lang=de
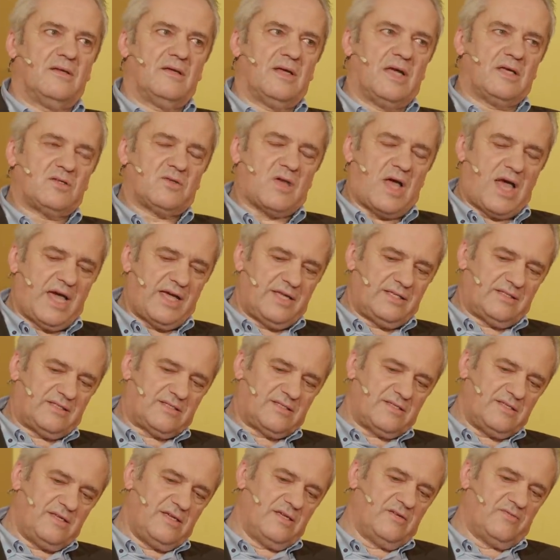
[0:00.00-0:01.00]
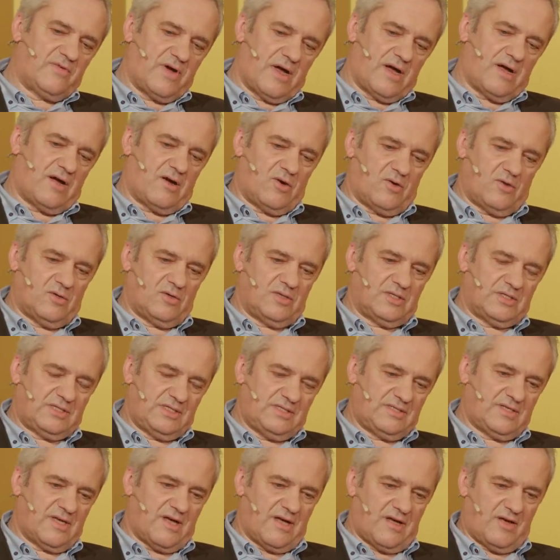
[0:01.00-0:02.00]
Also ein Ziel war auch
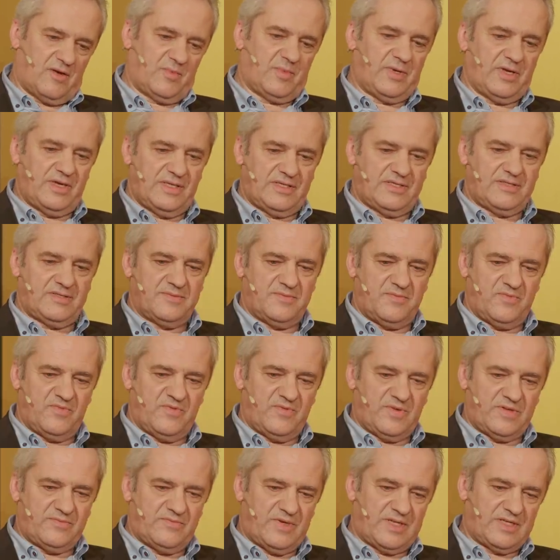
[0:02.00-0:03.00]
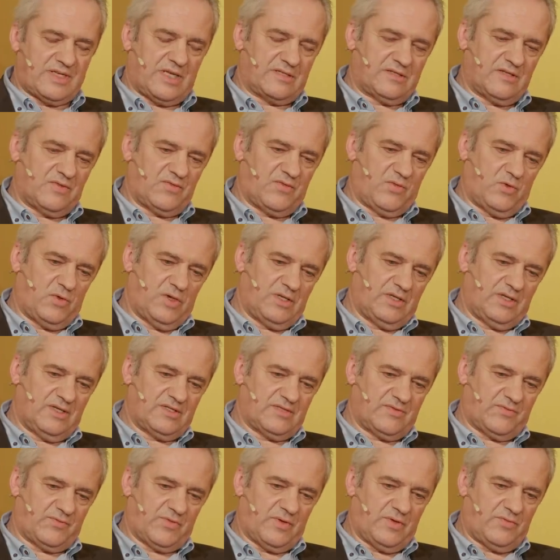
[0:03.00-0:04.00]
diese Arbeit, was hatte ich vorhin
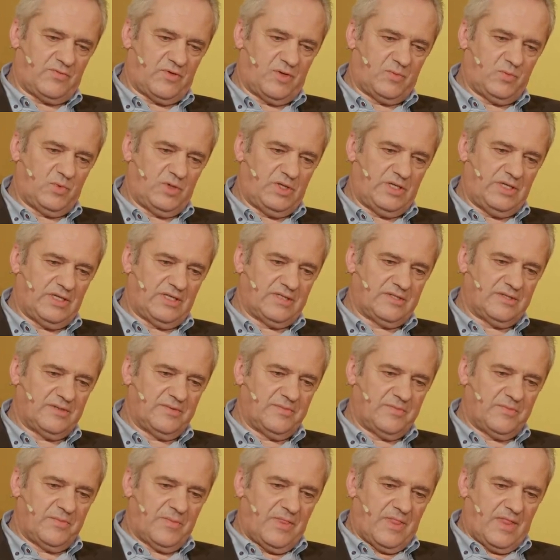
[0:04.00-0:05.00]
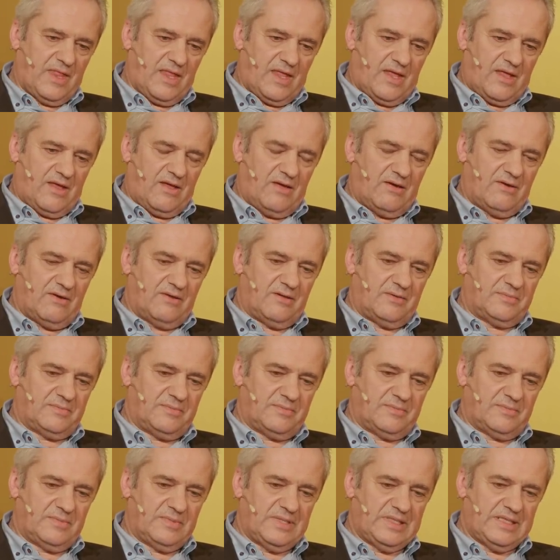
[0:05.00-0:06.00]
formuliert.
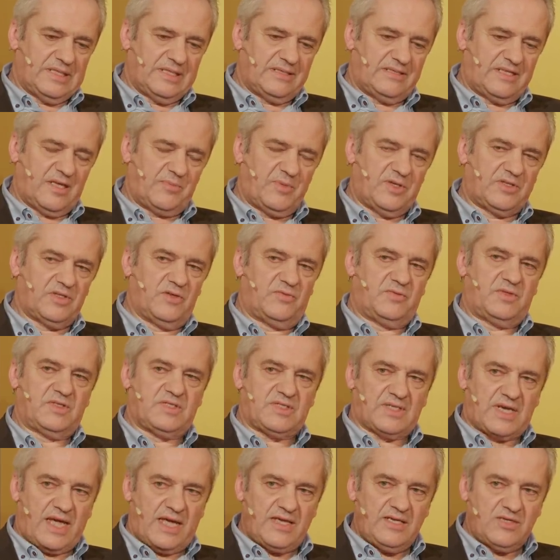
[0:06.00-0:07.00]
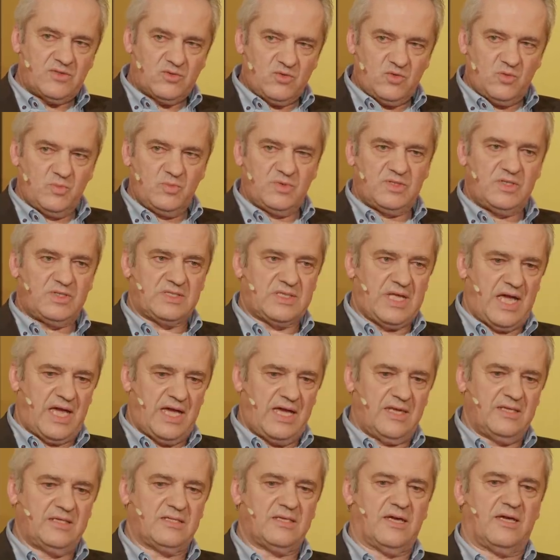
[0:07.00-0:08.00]
Ähm, der Begriff des Reichtums ist
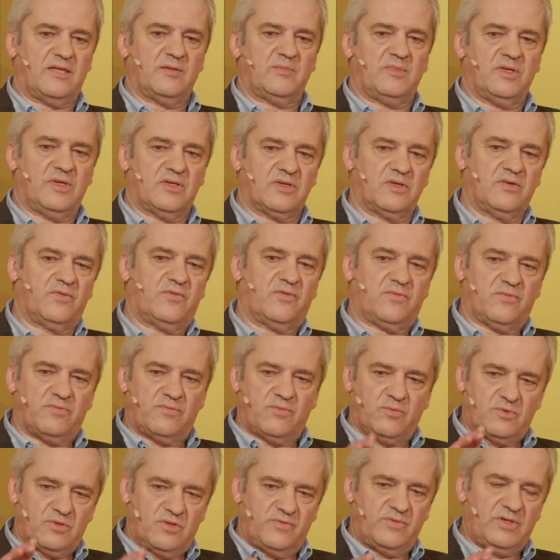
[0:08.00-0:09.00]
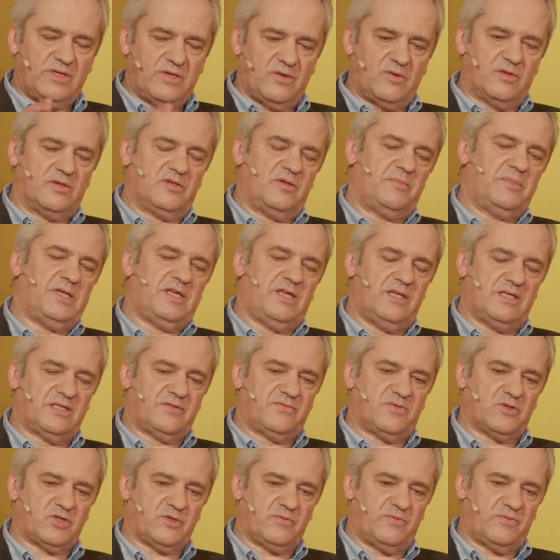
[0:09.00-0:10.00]
eigentlich ein Begriff, oder wie er auch in den Medien
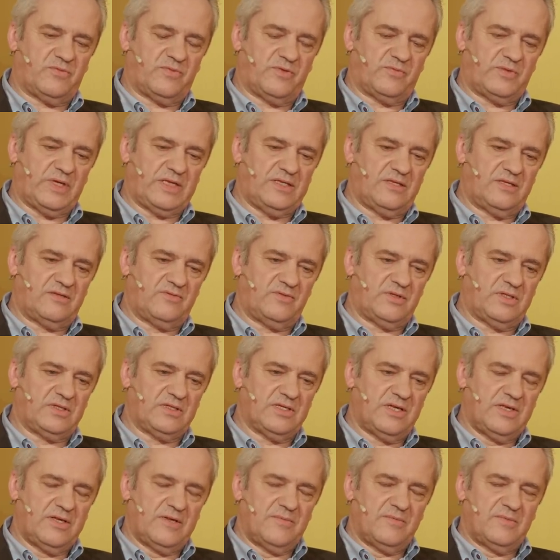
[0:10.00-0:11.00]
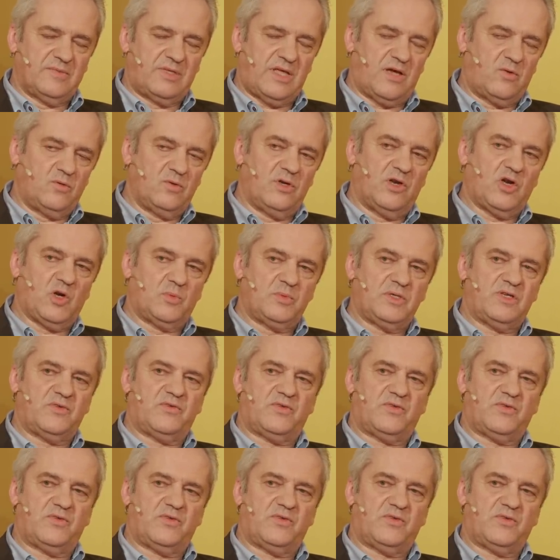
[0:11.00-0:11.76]
verwendet wird, der unglaublich